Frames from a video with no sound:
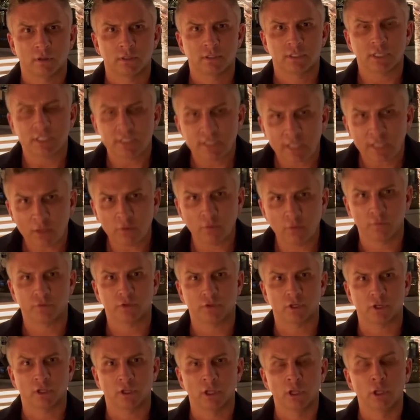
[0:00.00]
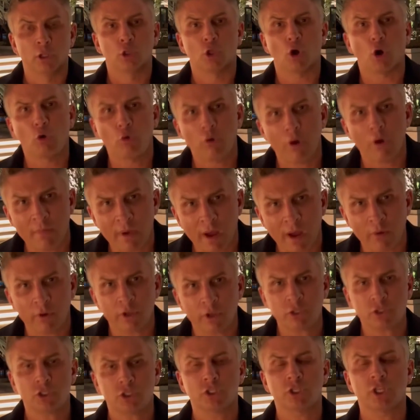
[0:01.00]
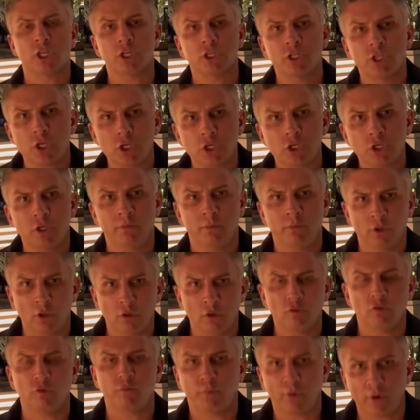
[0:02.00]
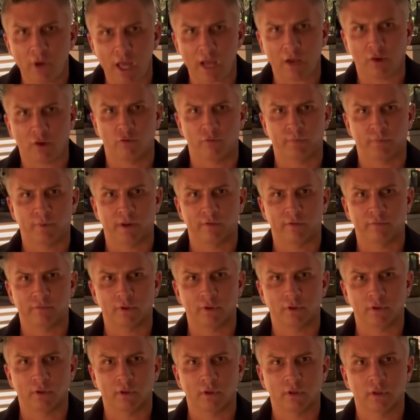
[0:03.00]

Zastanów się. Ty okłamałeś 40 milionów Polaków prawie.